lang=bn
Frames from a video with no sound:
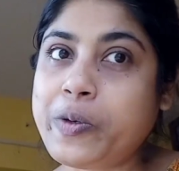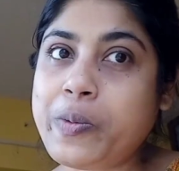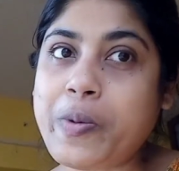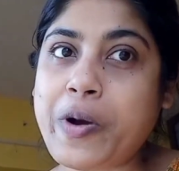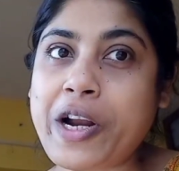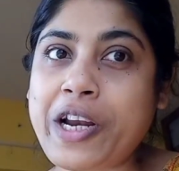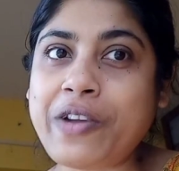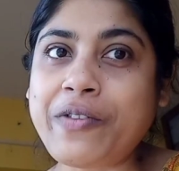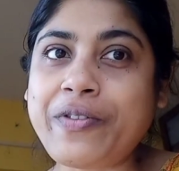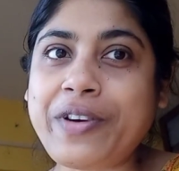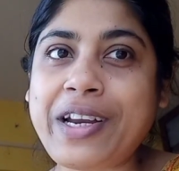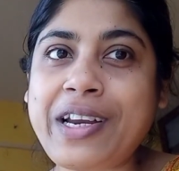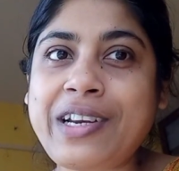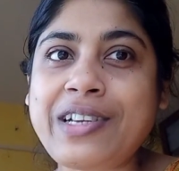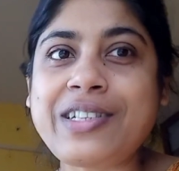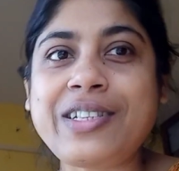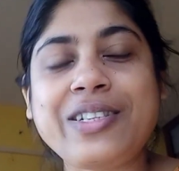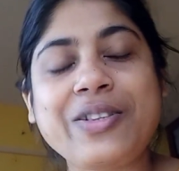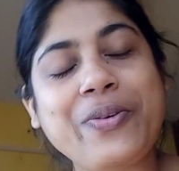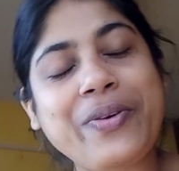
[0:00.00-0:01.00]
গুড মর্নিং
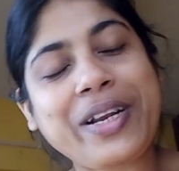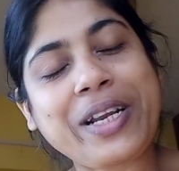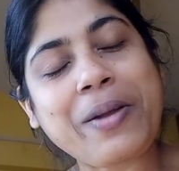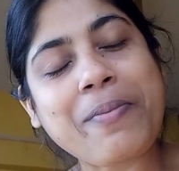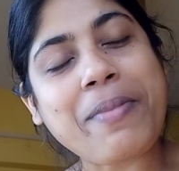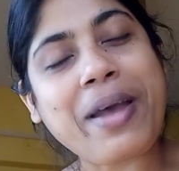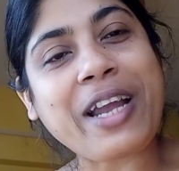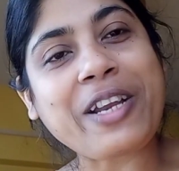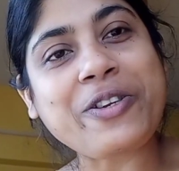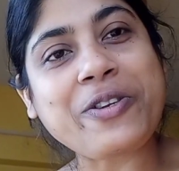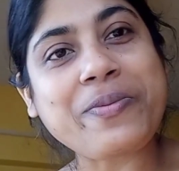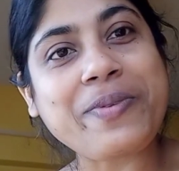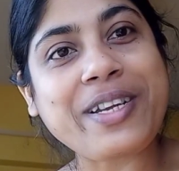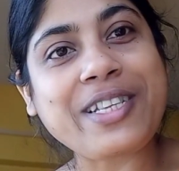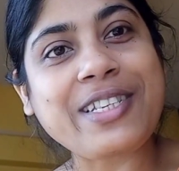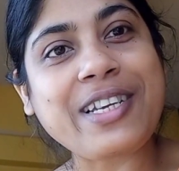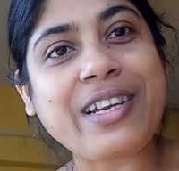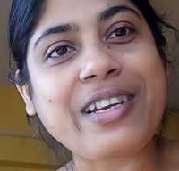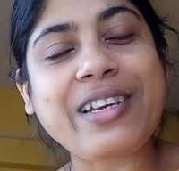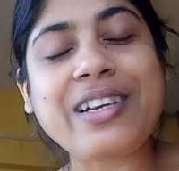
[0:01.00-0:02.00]
ফ্রেন্ডস ওয়েলকাম ব্যাক টু
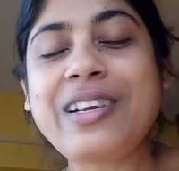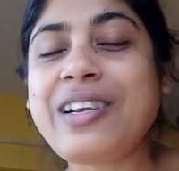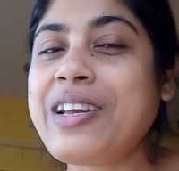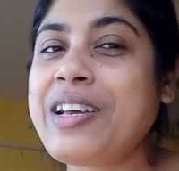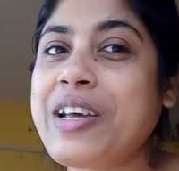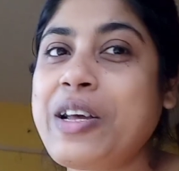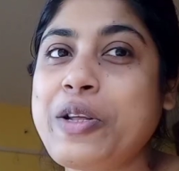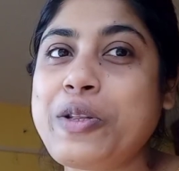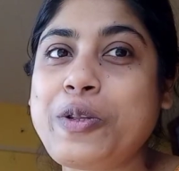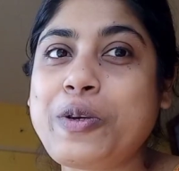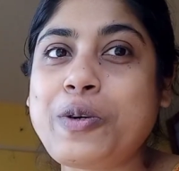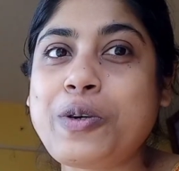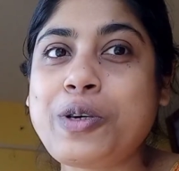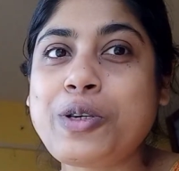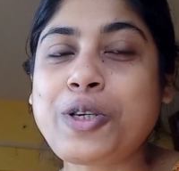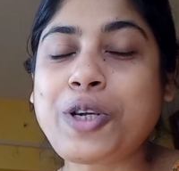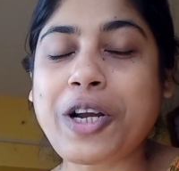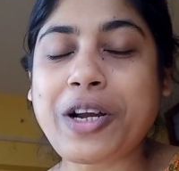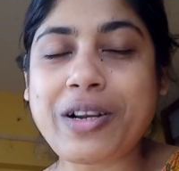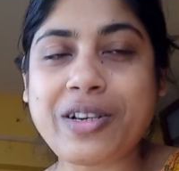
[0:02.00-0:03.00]
মাই চ্যানেল তো
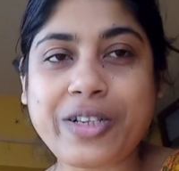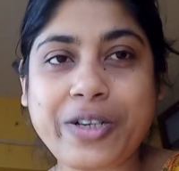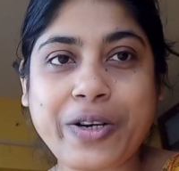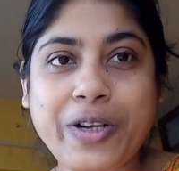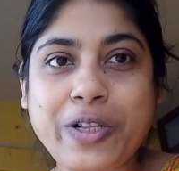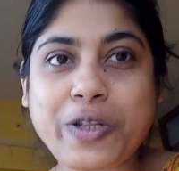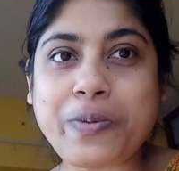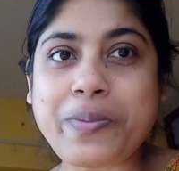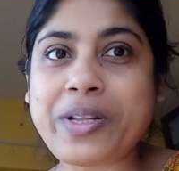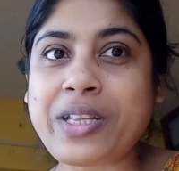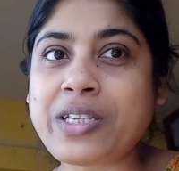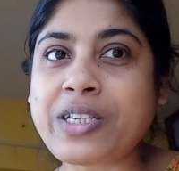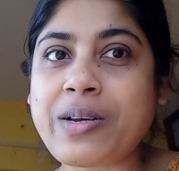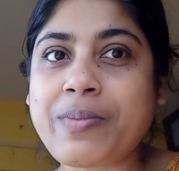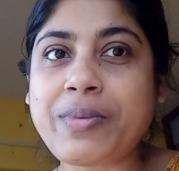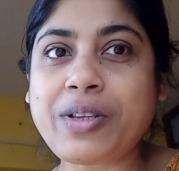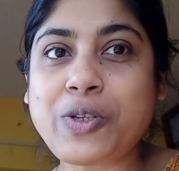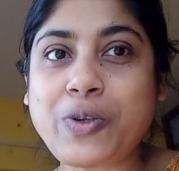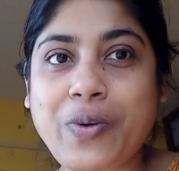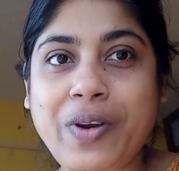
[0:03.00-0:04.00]
সকাল সকাল তোমাদের
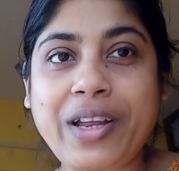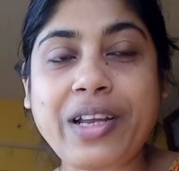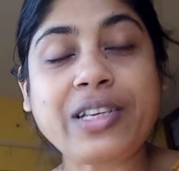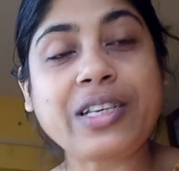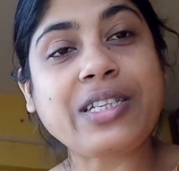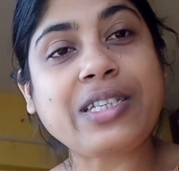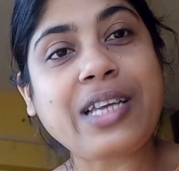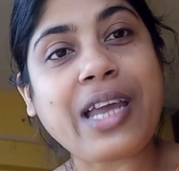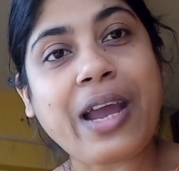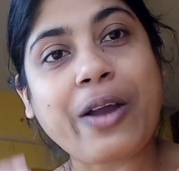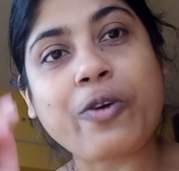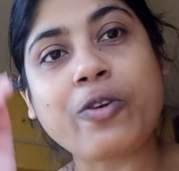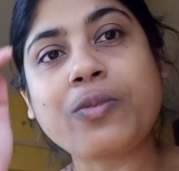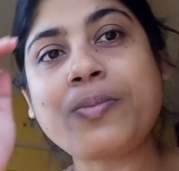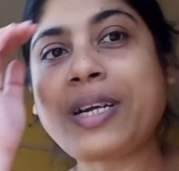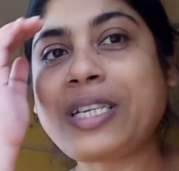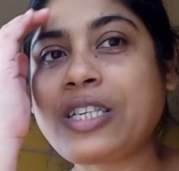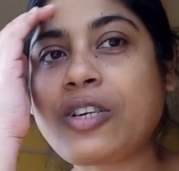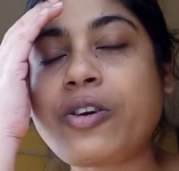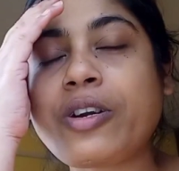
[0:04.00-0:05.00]
সামনে চলে এসেছি এখন
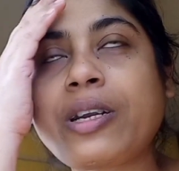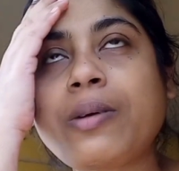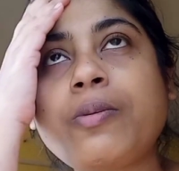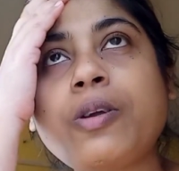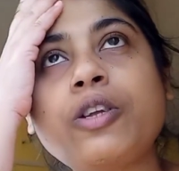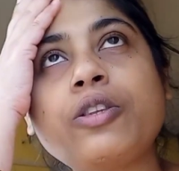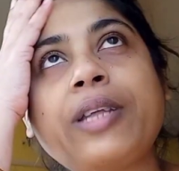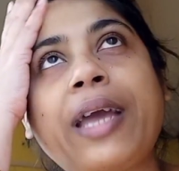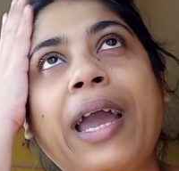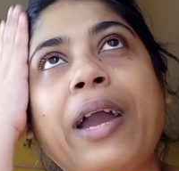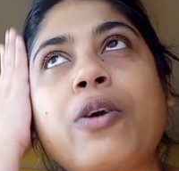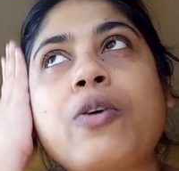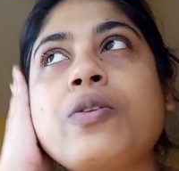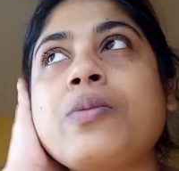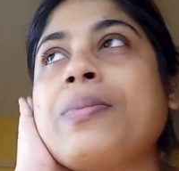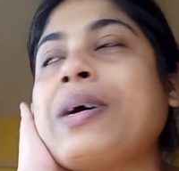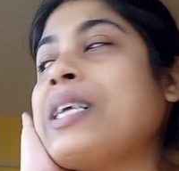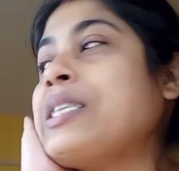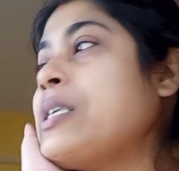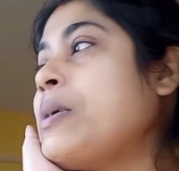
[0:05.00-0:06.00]
বাজে কটা বলো তো এখন
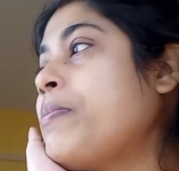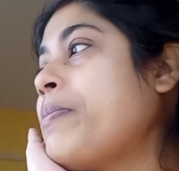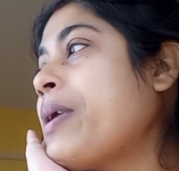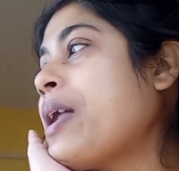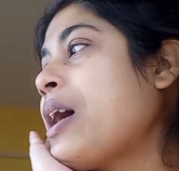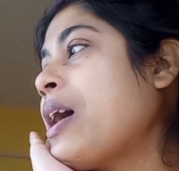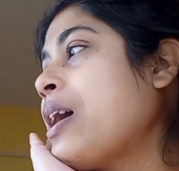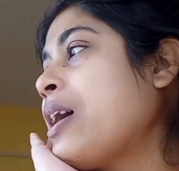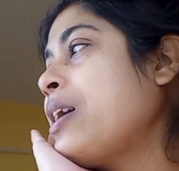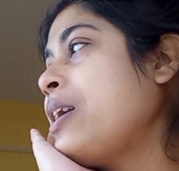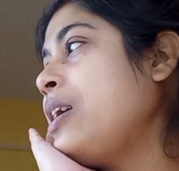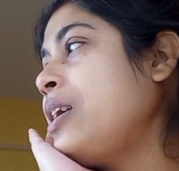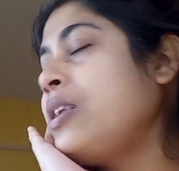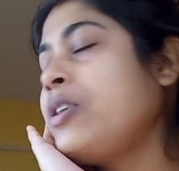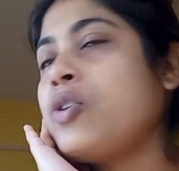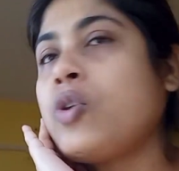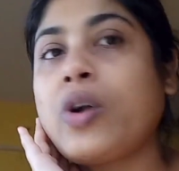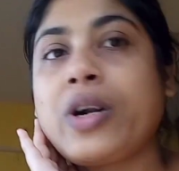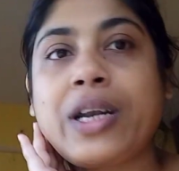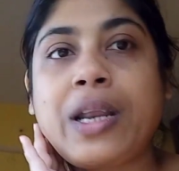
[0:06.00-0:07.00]
বাজে প্রায়
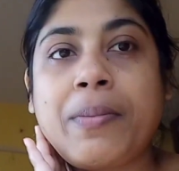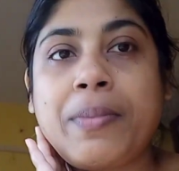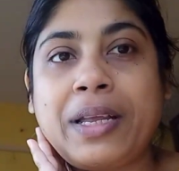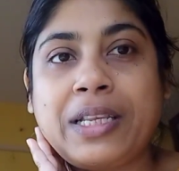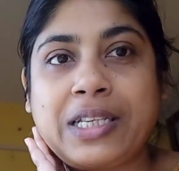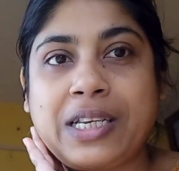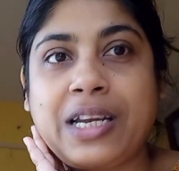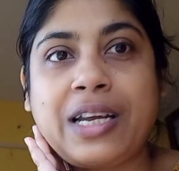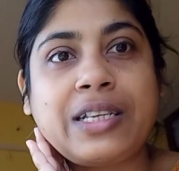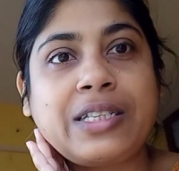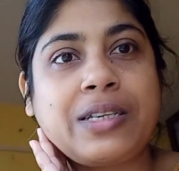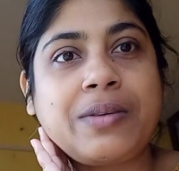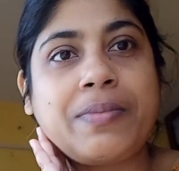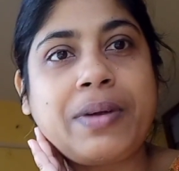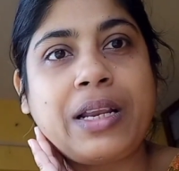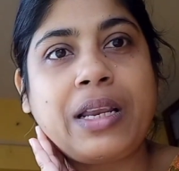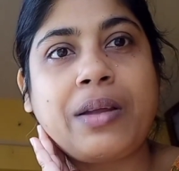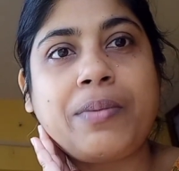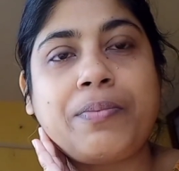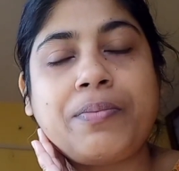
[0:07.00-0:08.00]
নটা বেজে গেছে
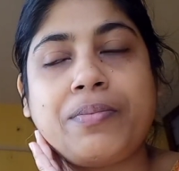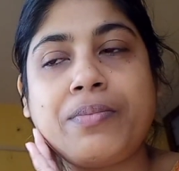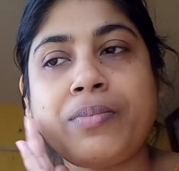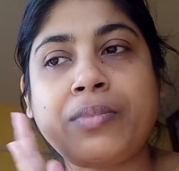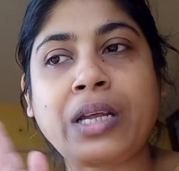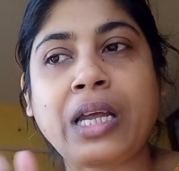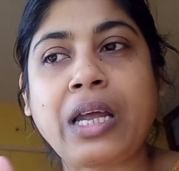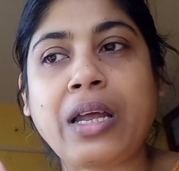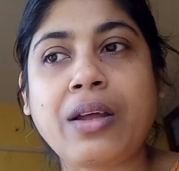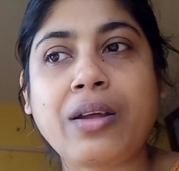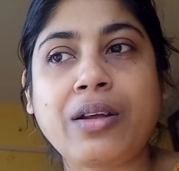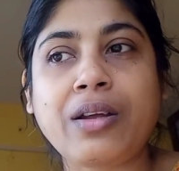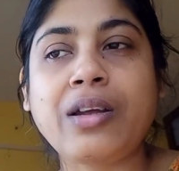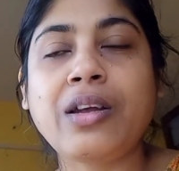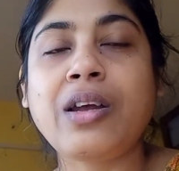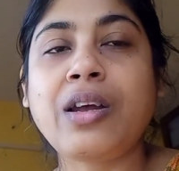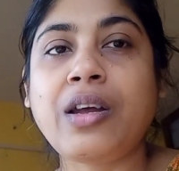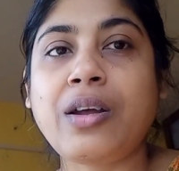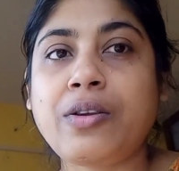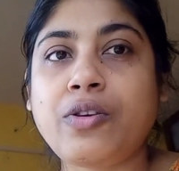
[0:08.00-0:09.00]
মানে
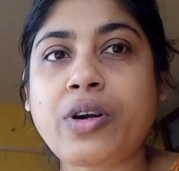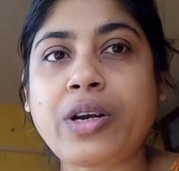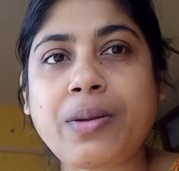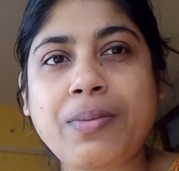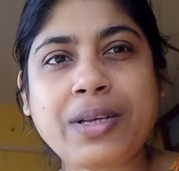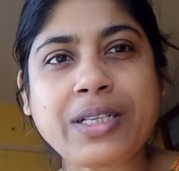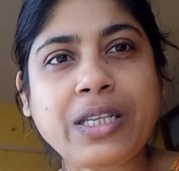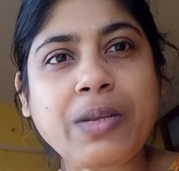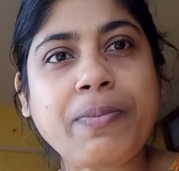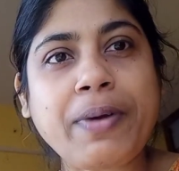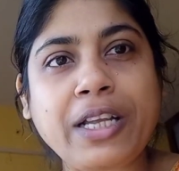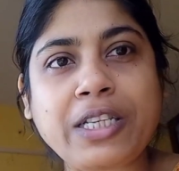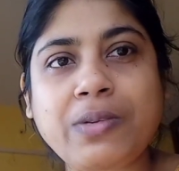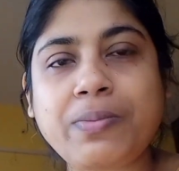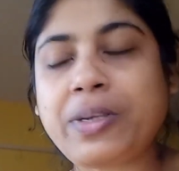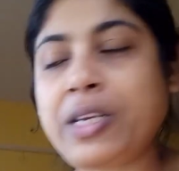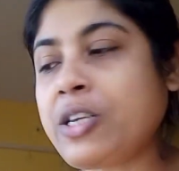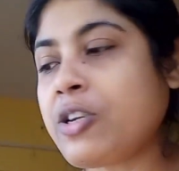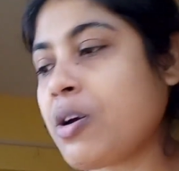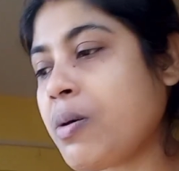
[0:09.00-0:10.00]
নটা বাজতে পাঁচ
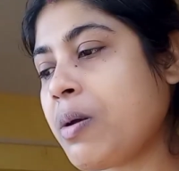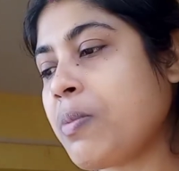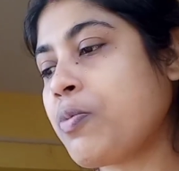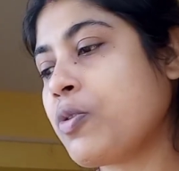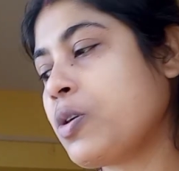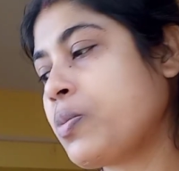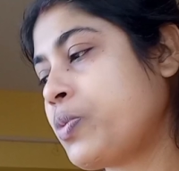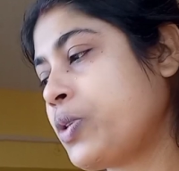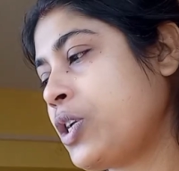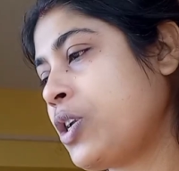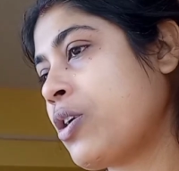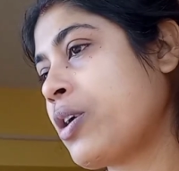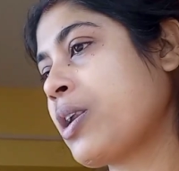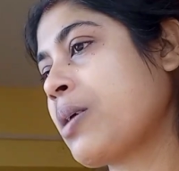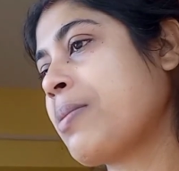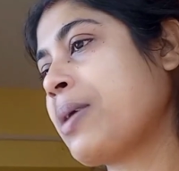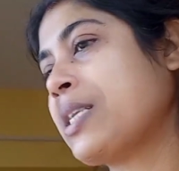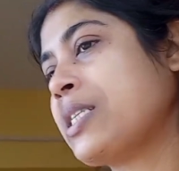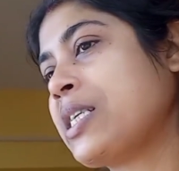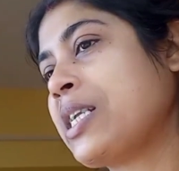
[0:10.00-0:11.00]
মিনিট হয় পুরোপুরি
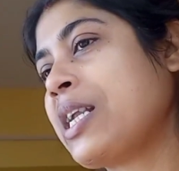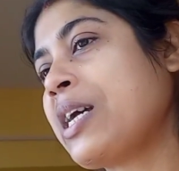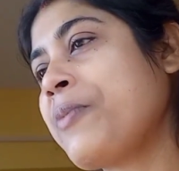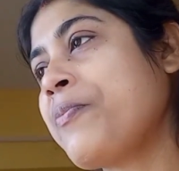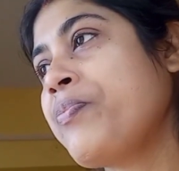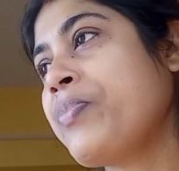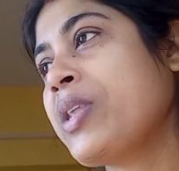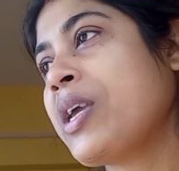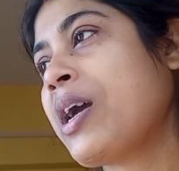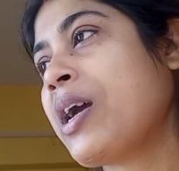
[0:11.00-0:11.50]
নটা বাজে না